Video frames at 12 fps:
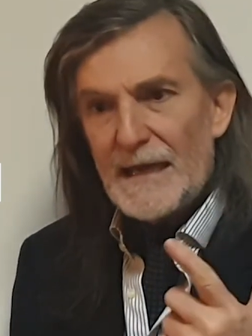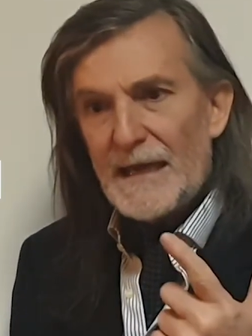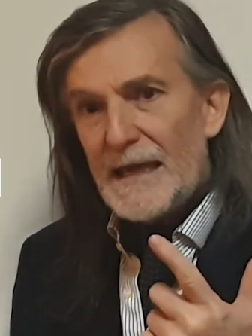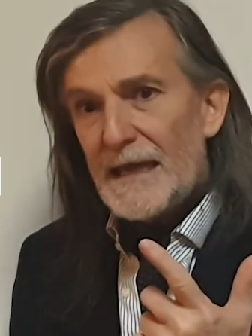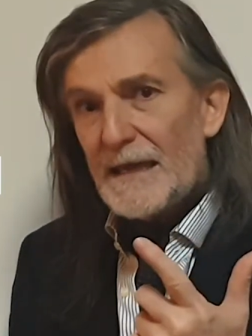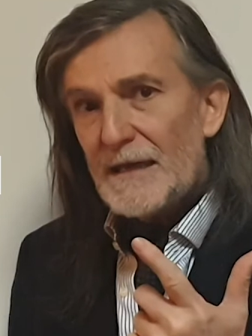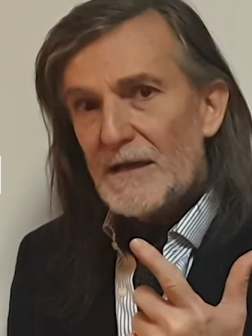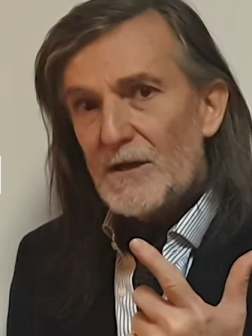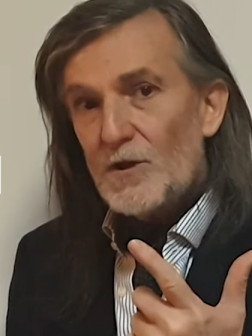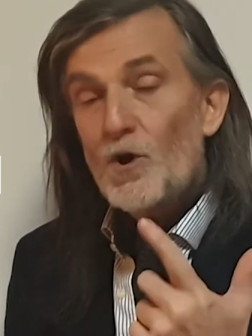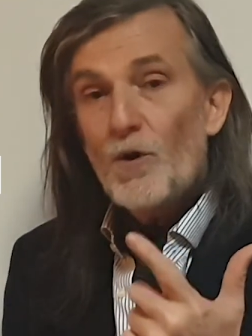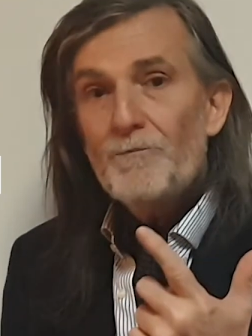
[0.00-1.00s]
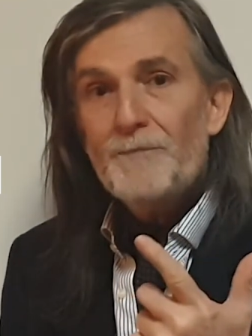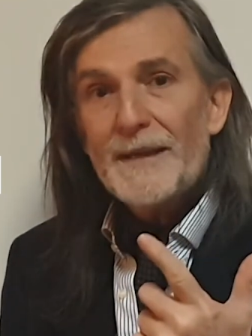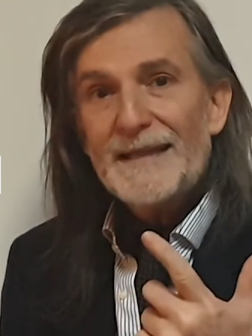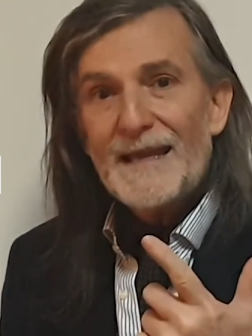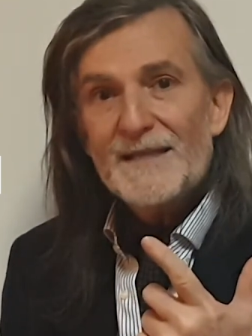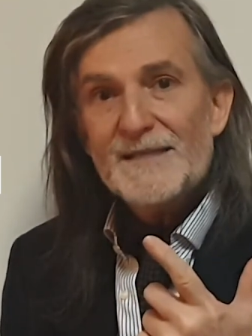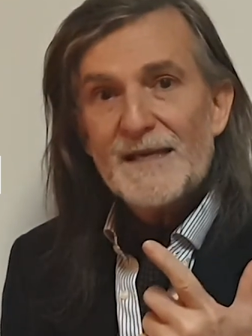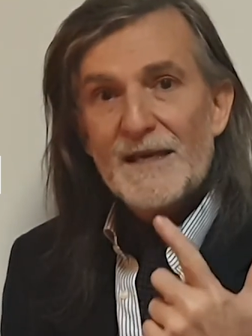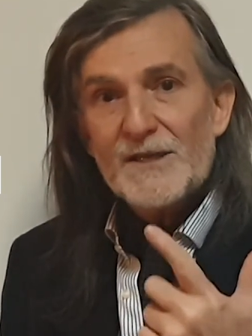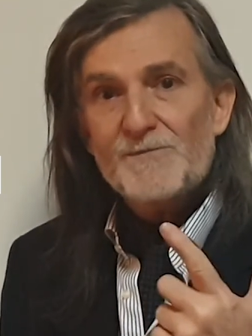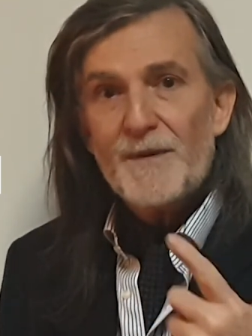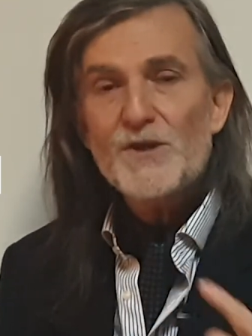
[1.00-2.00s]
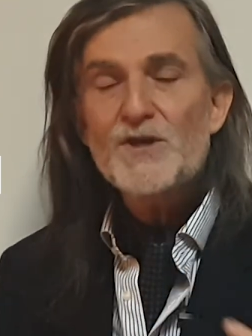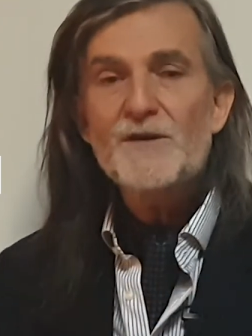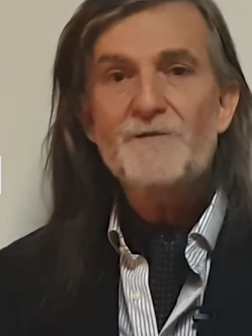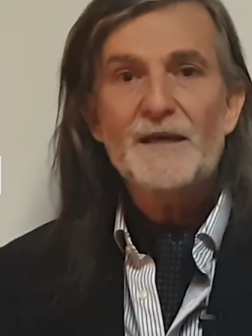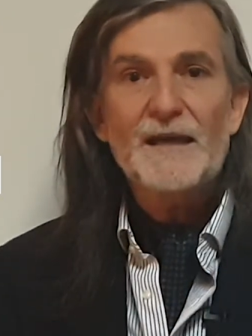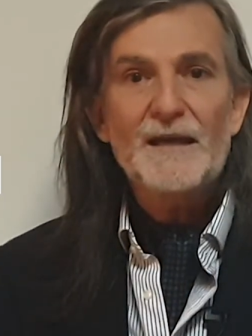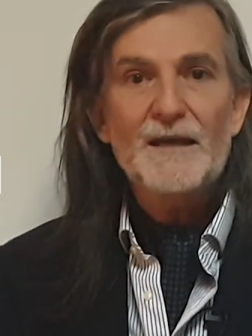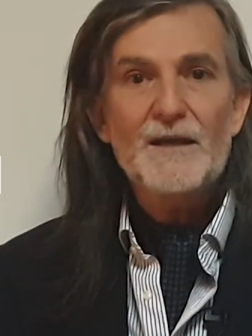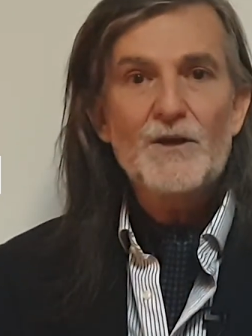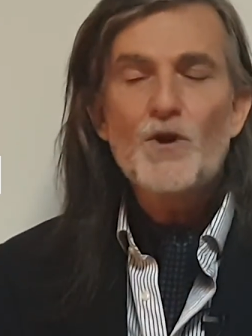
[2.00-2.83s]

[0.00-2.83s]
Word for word: E competenze specifiche.